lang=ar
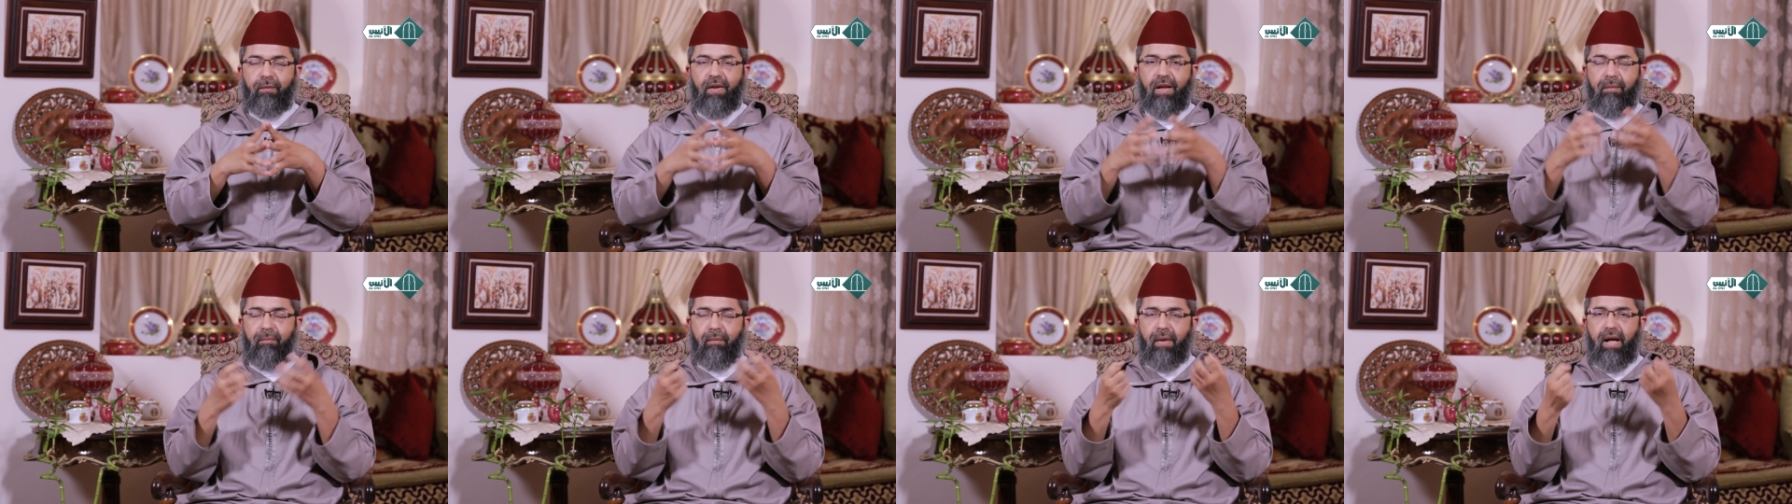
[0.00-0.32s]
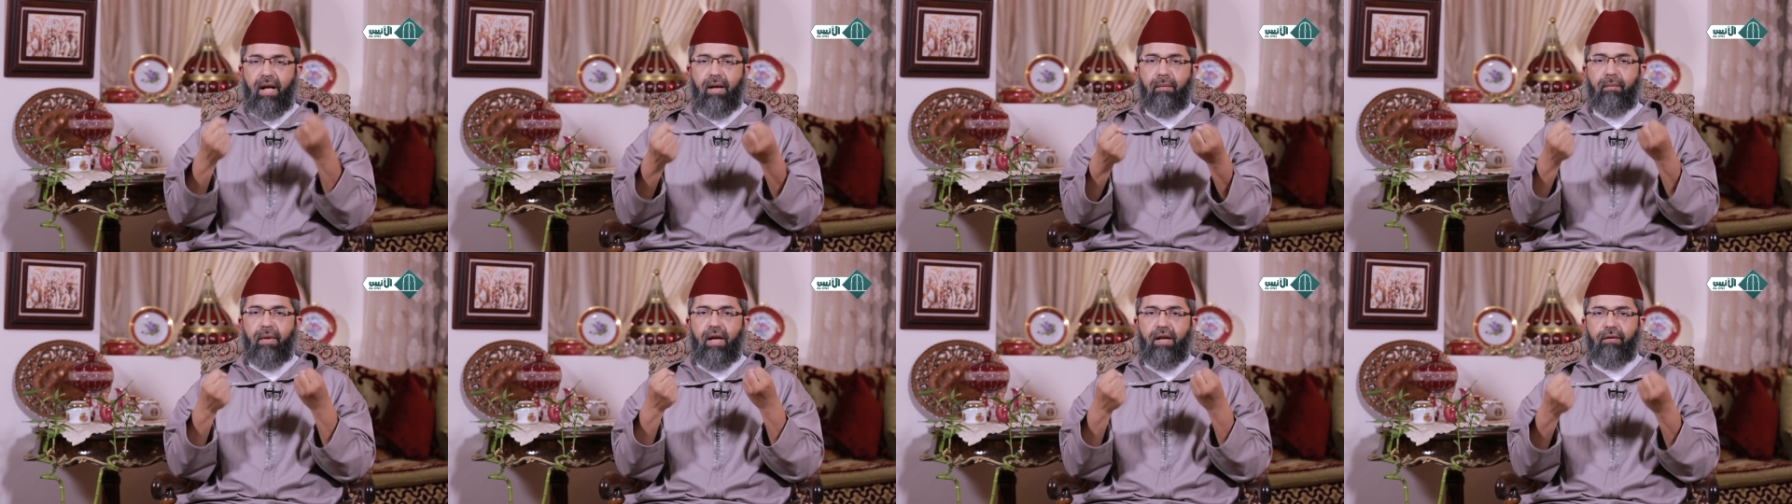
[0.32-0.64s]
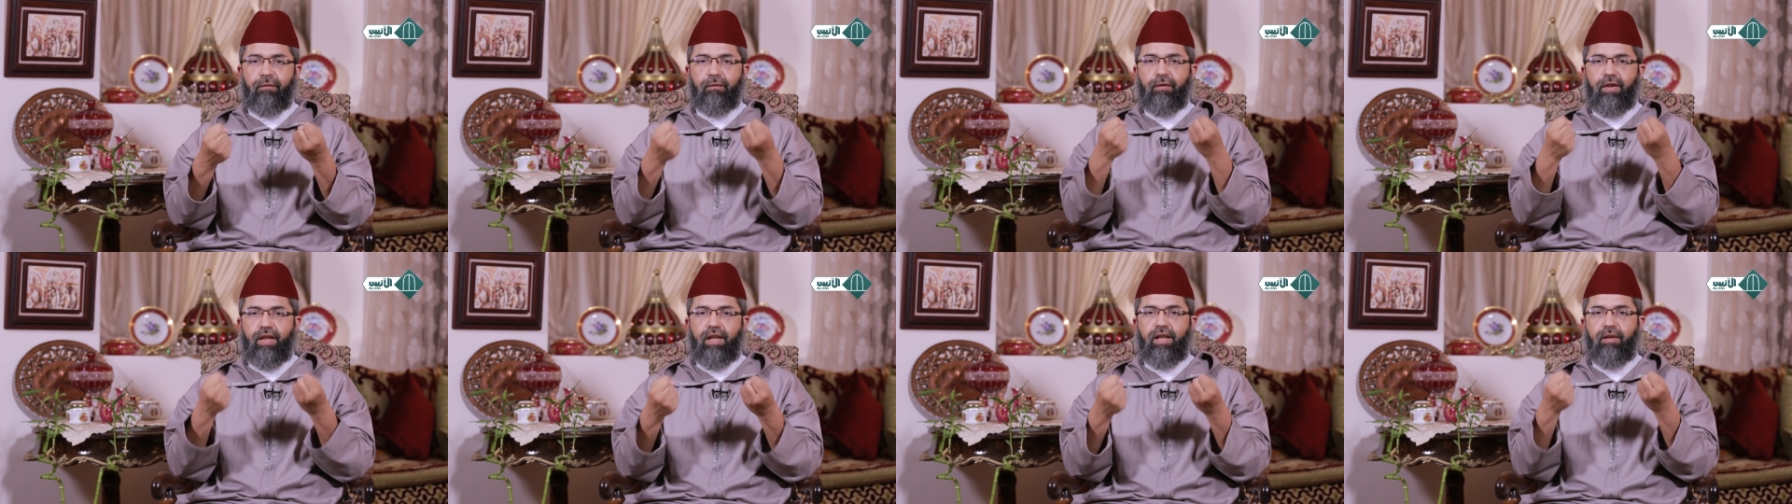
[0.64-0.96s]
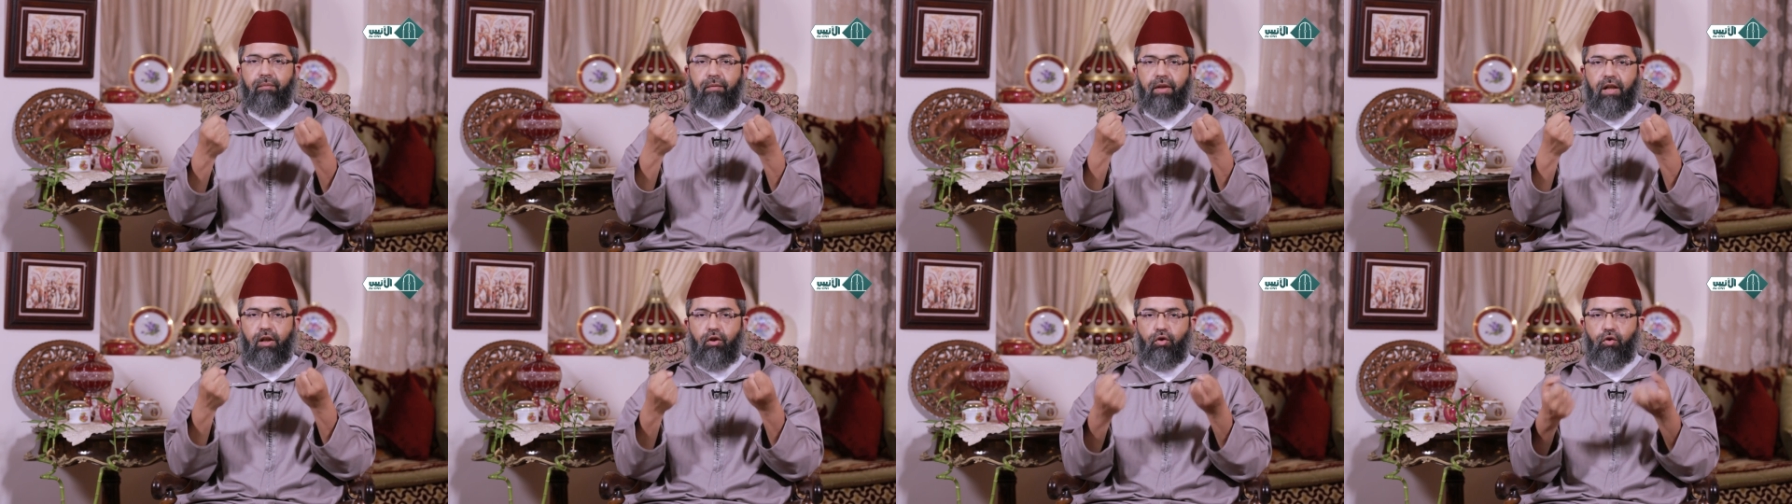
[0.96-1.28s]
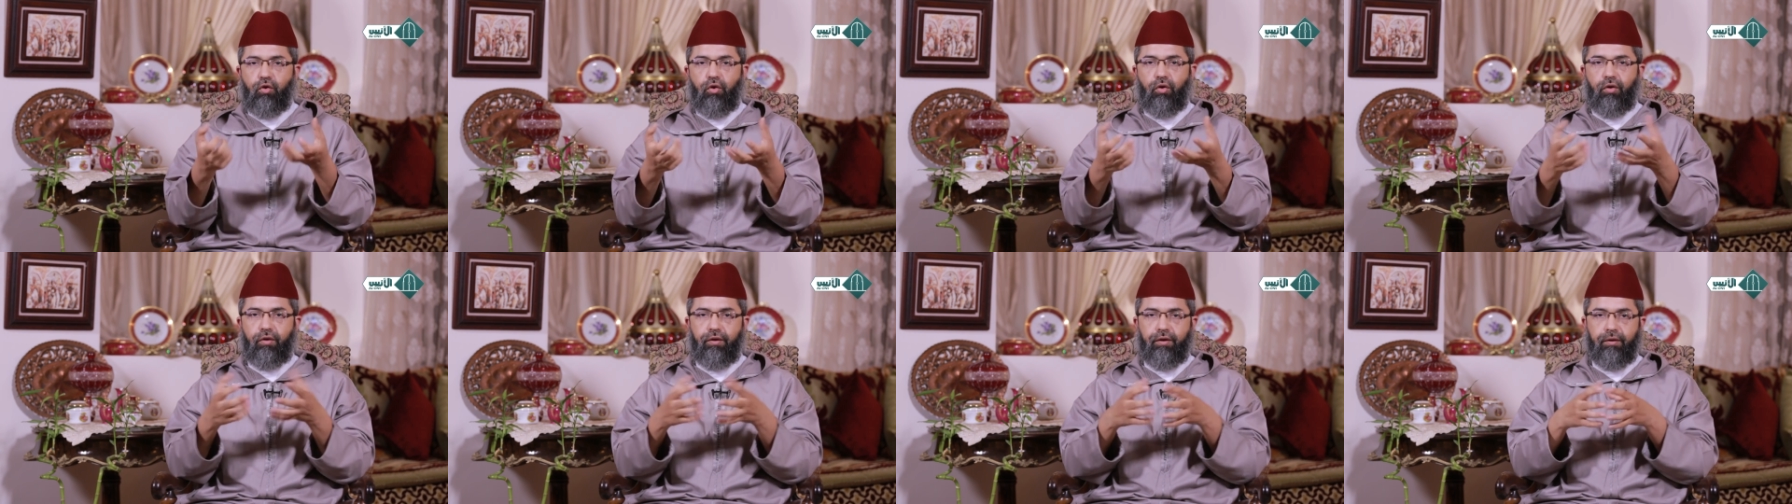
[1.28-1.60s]
مع ما فيه من
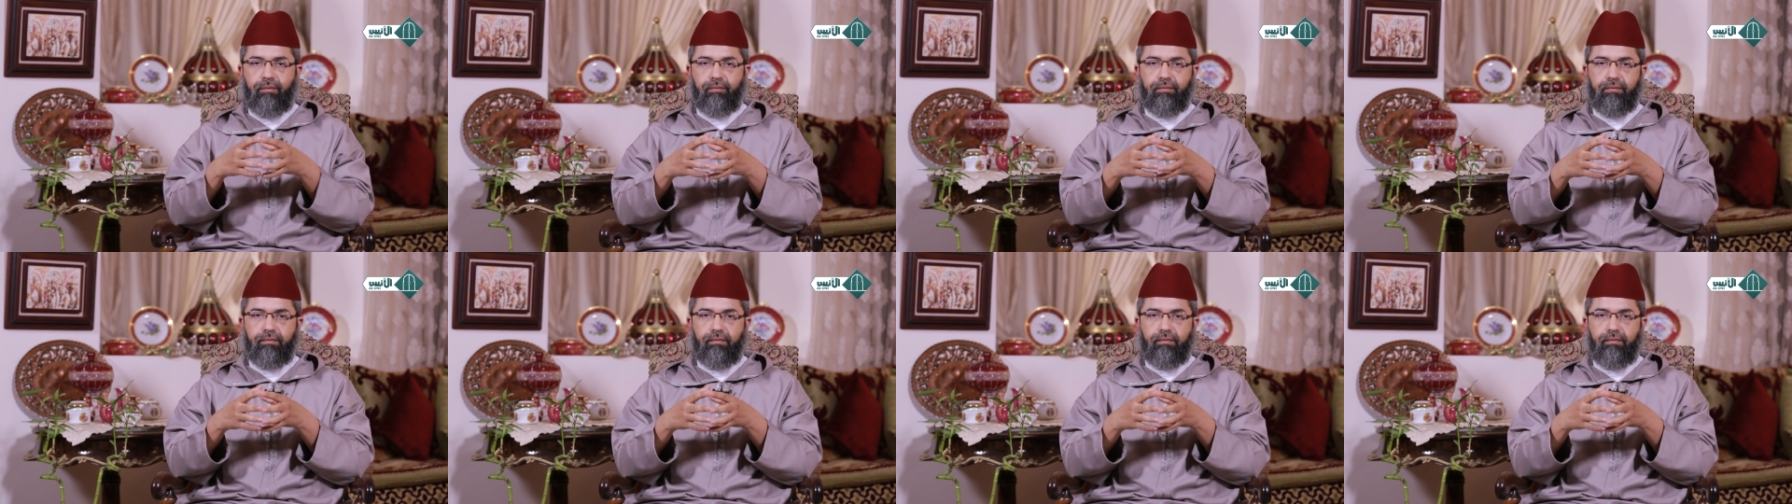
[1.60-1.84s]
الجهد